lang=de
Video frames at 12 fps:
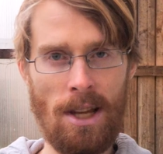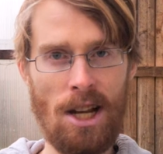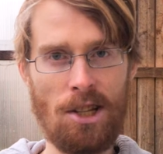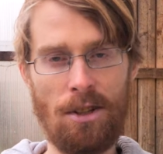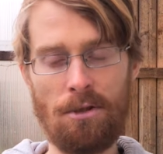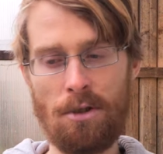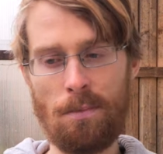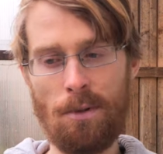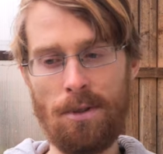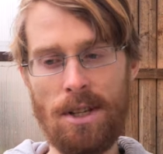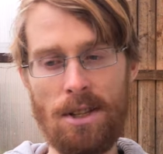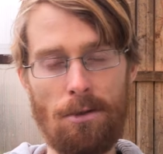
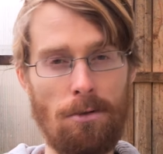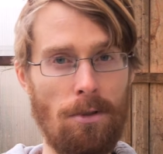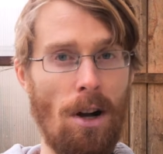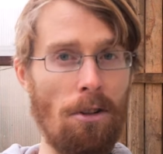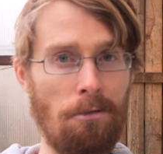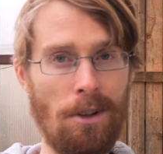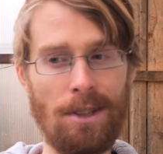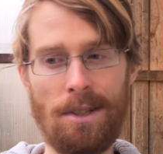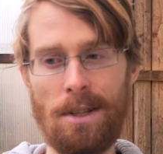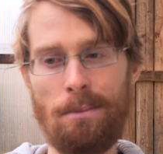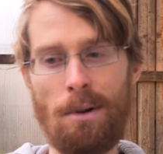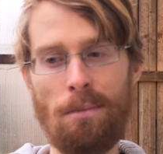Herstellungsprozesses und
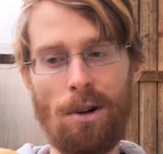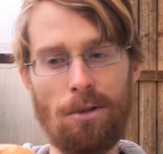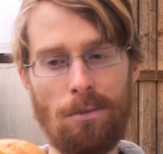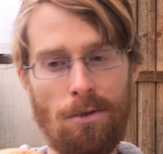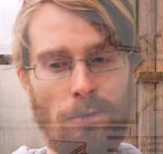Aufwandes, den man braucht, um